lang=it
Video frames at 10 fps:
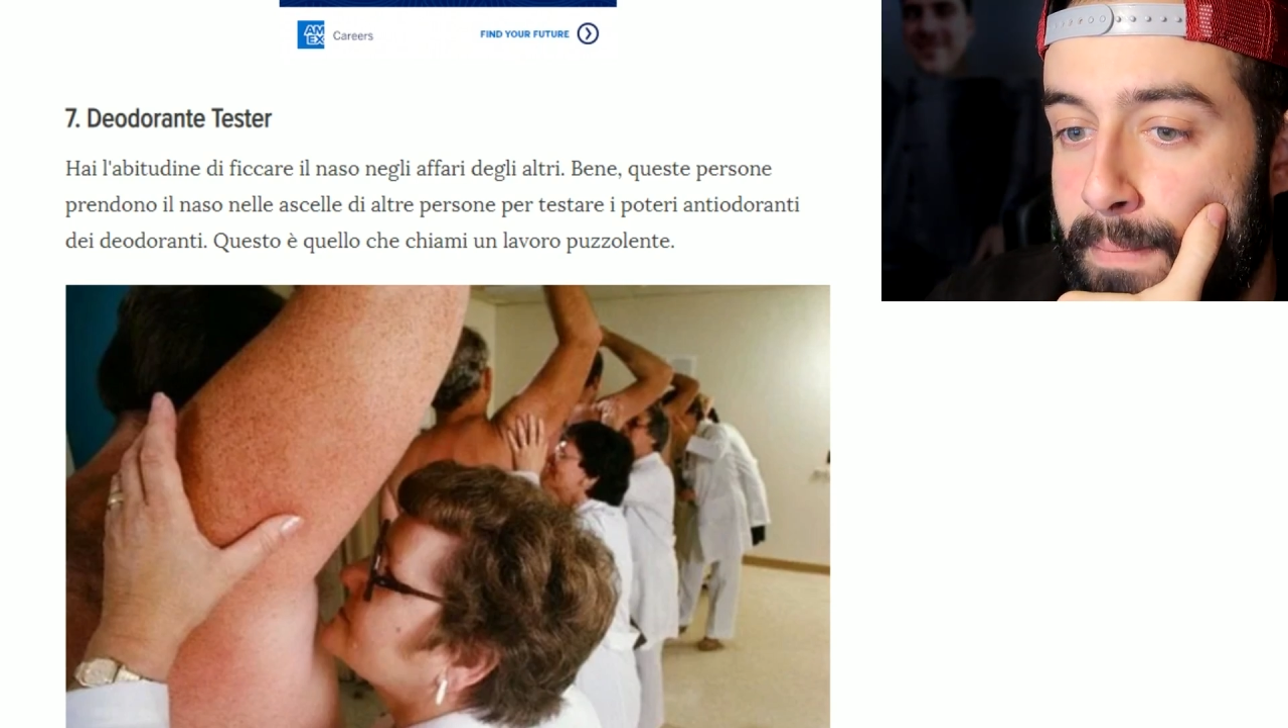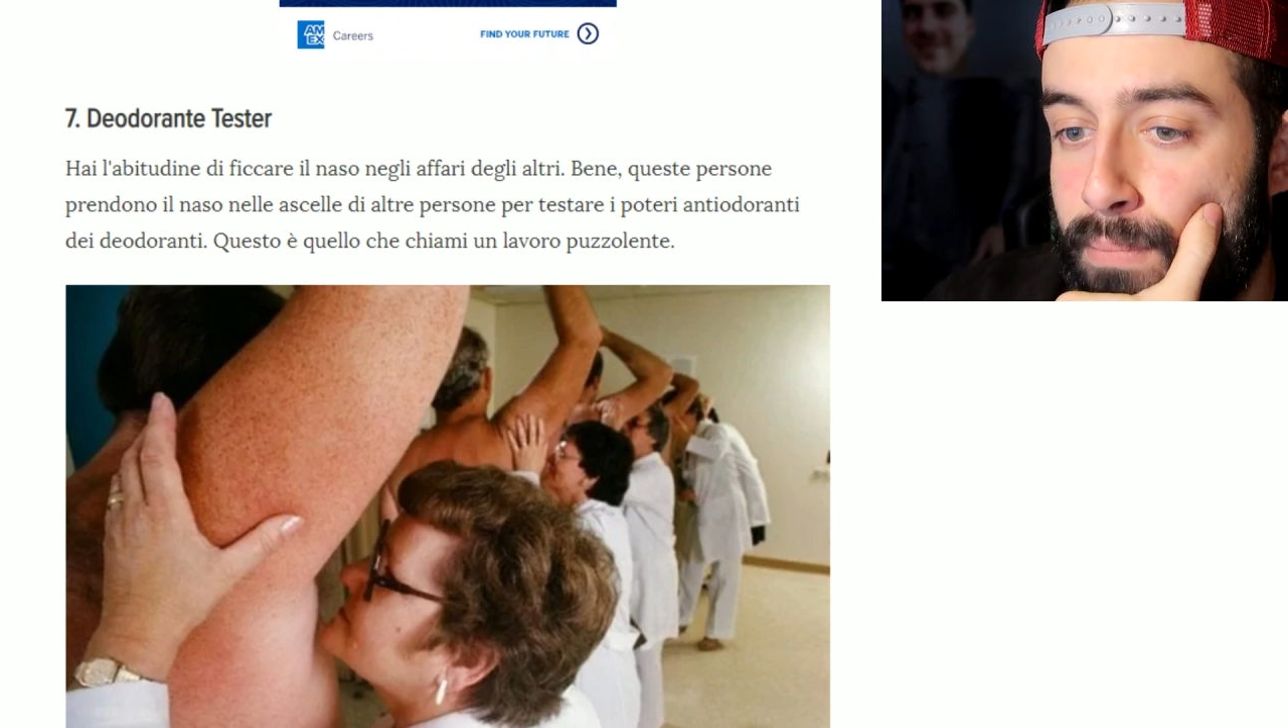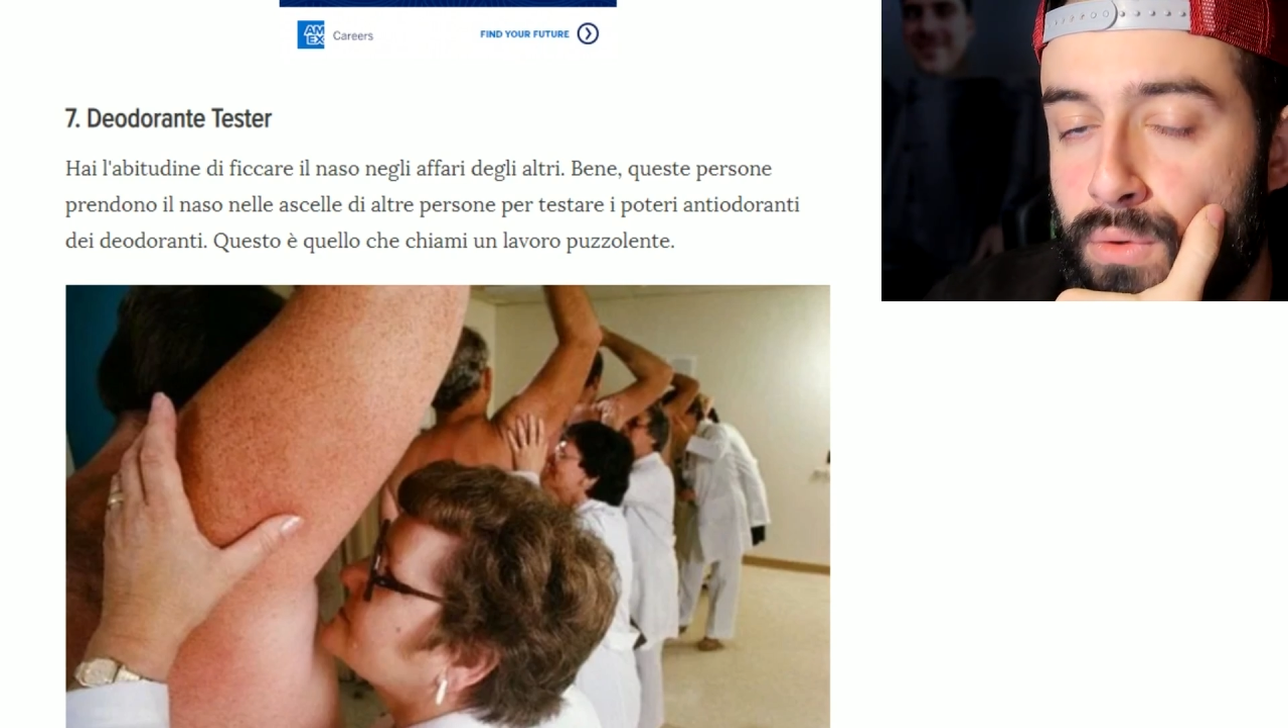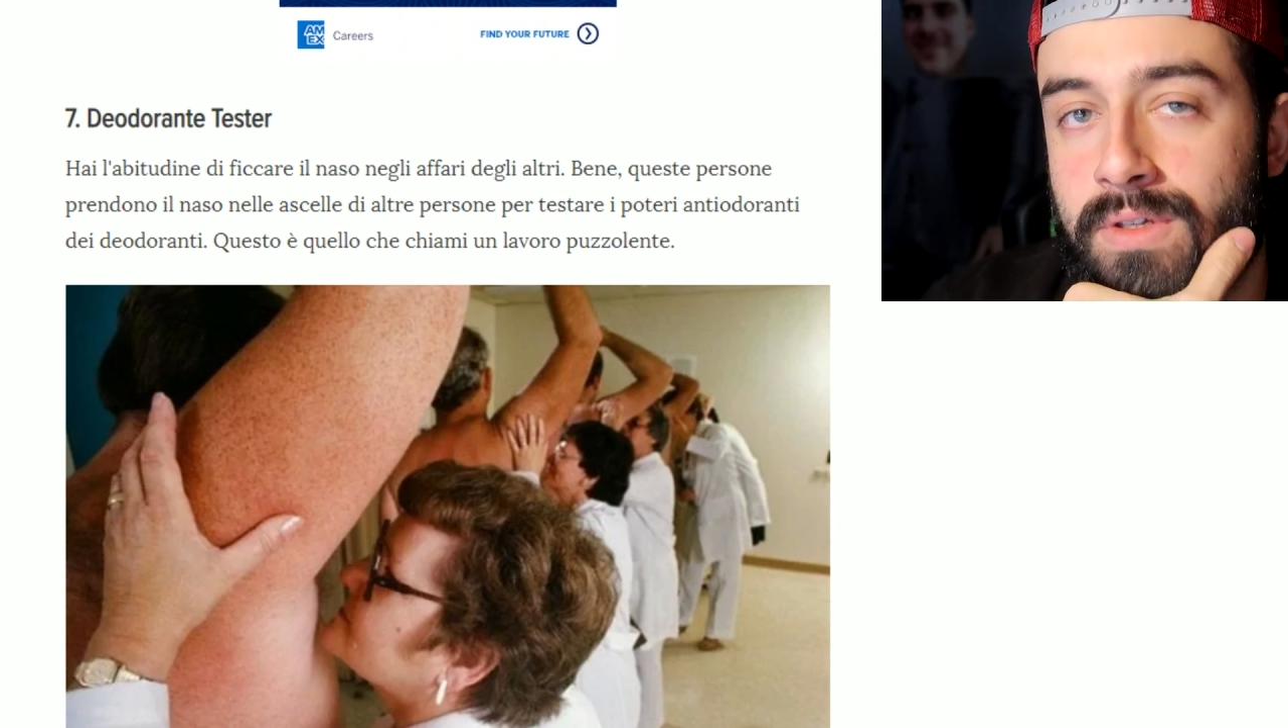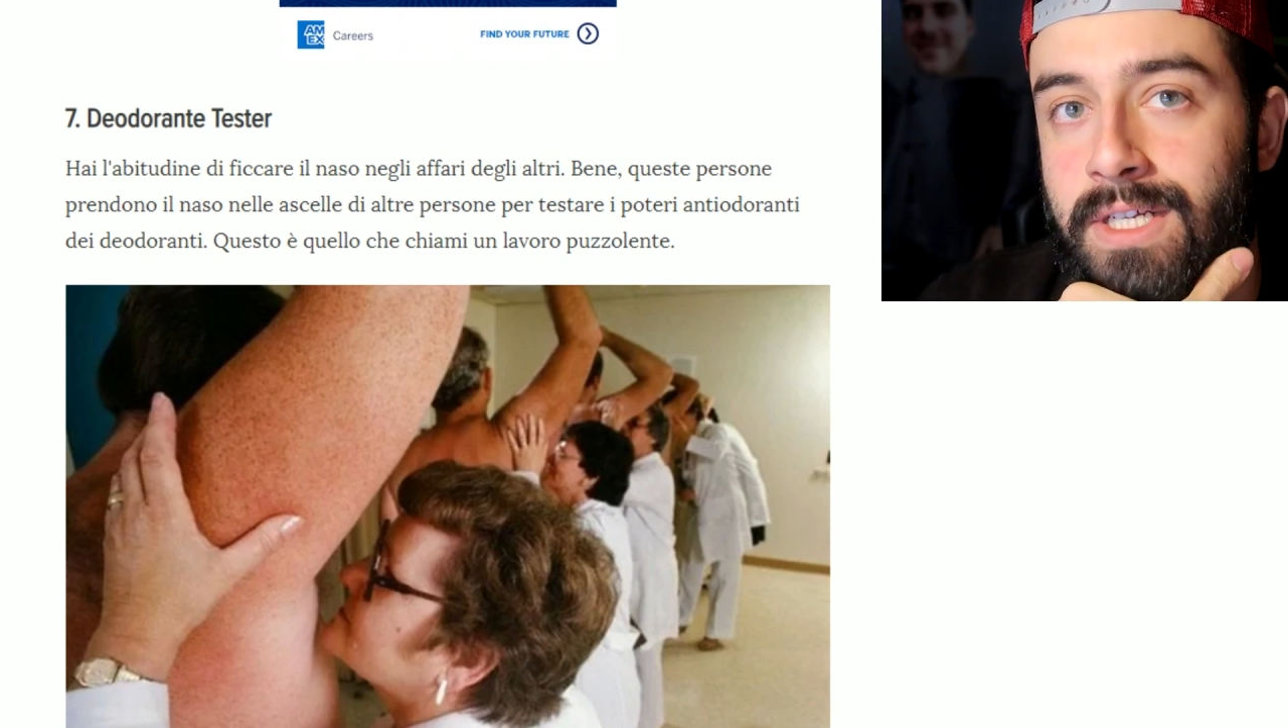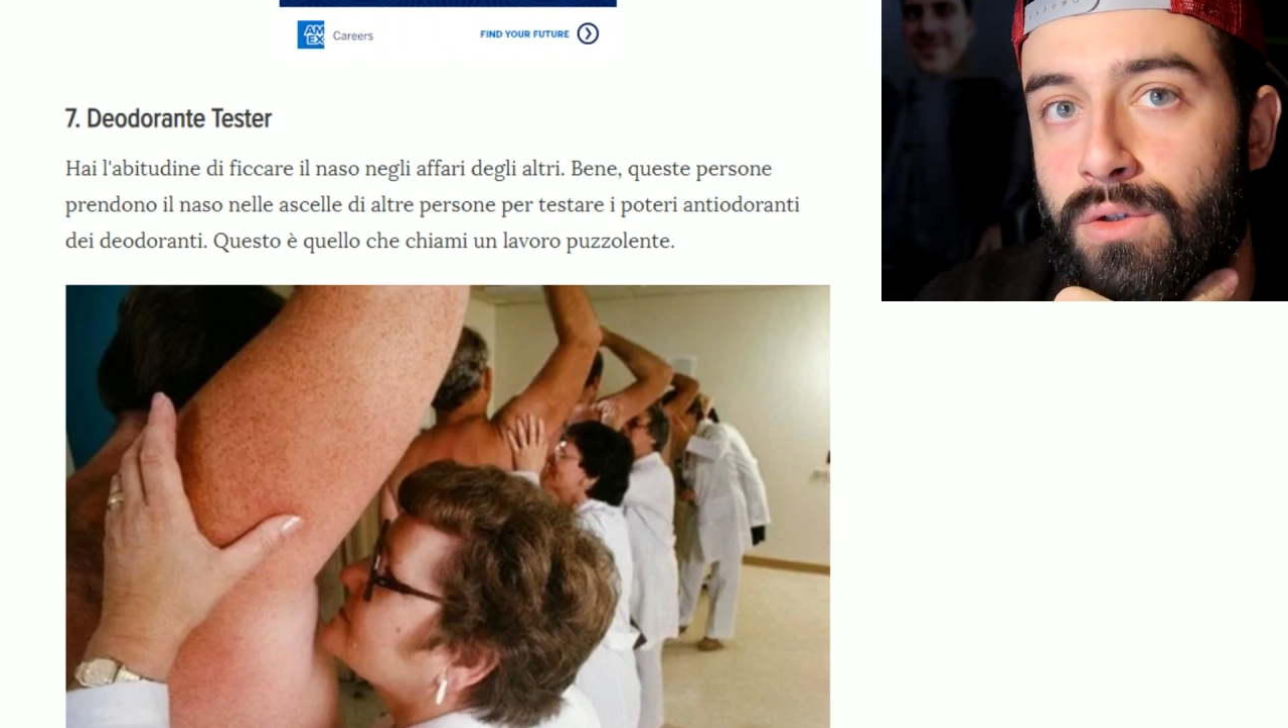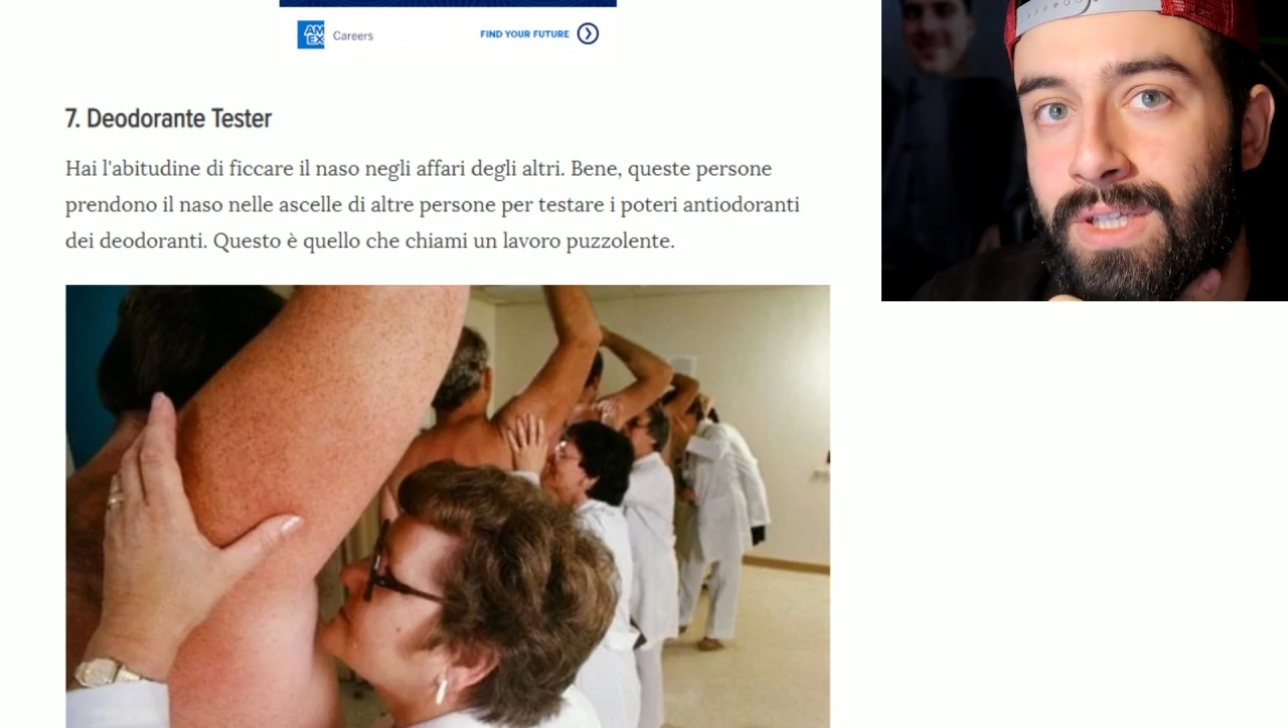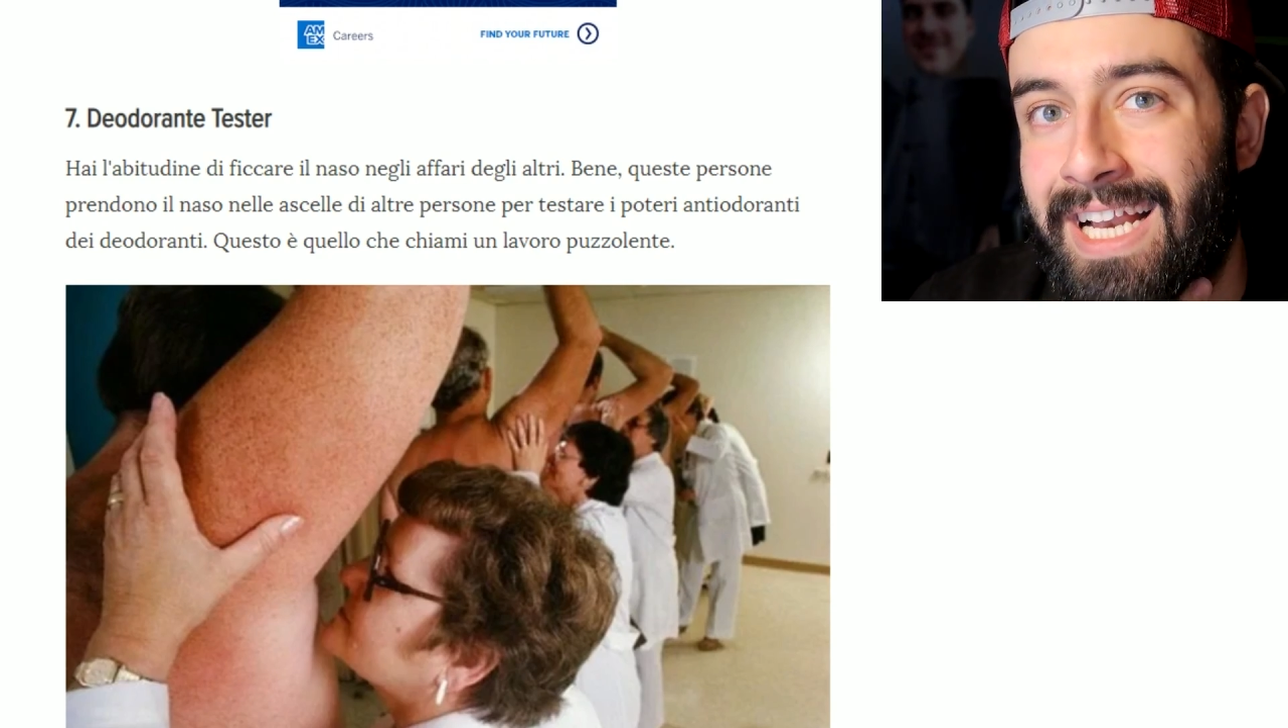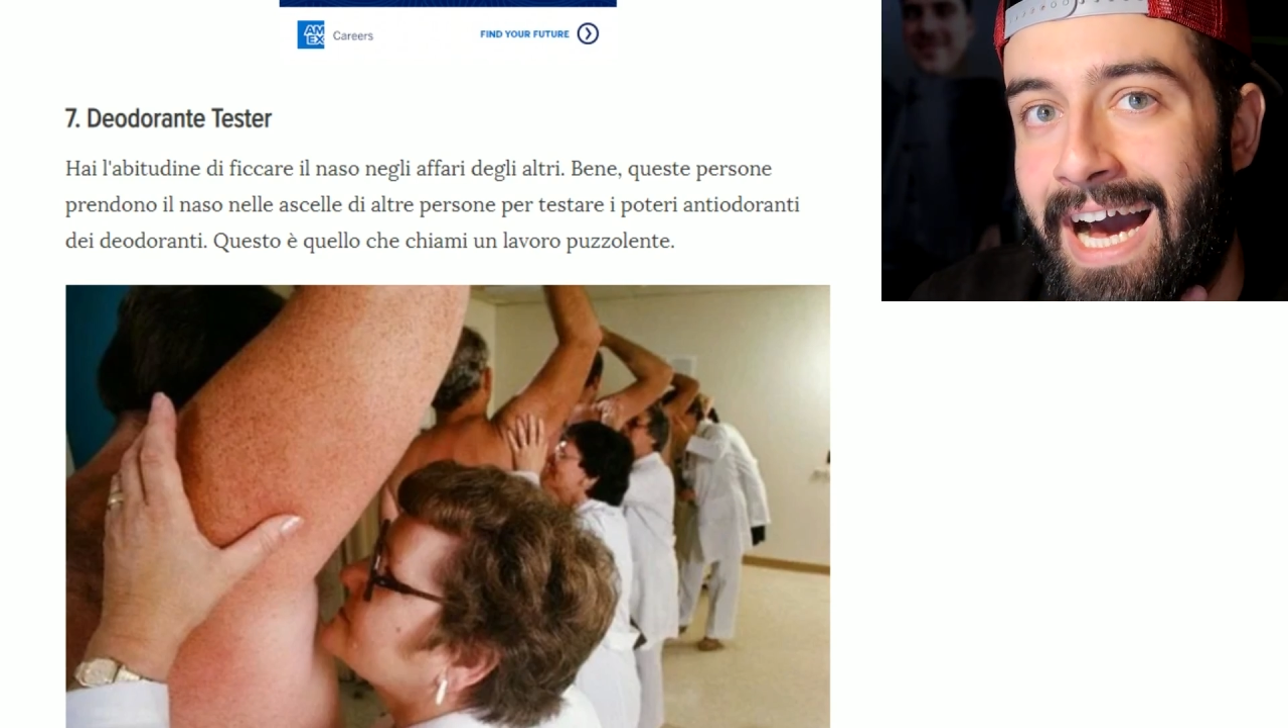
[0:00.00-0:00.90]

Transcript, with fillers: che puzzano di